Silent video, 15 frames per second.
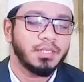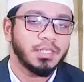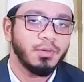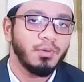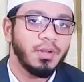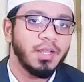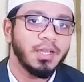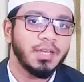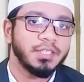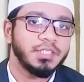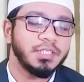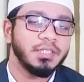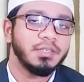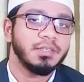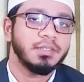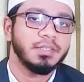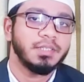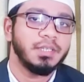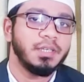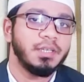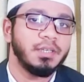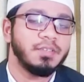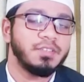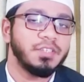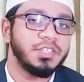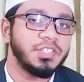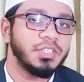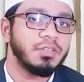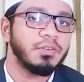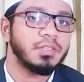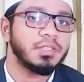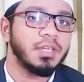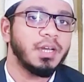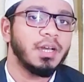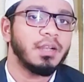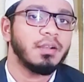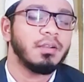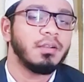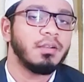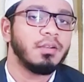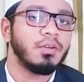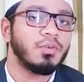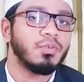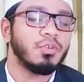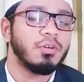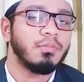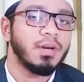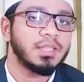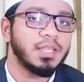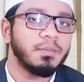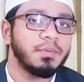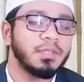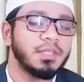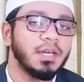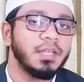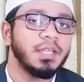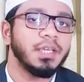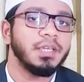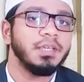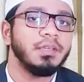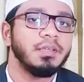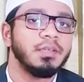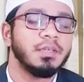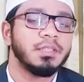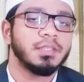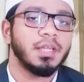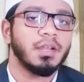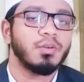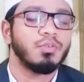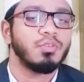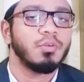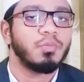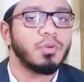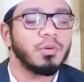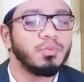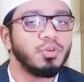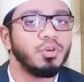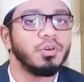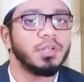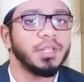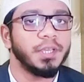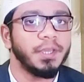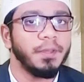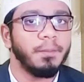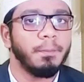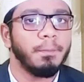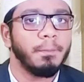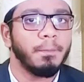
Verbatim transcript: এটা উল্লেখ আছে যে সৃষ্টিকর্তার কোনো মাতা পিতা নেই তার কোনো প্রভুও নেই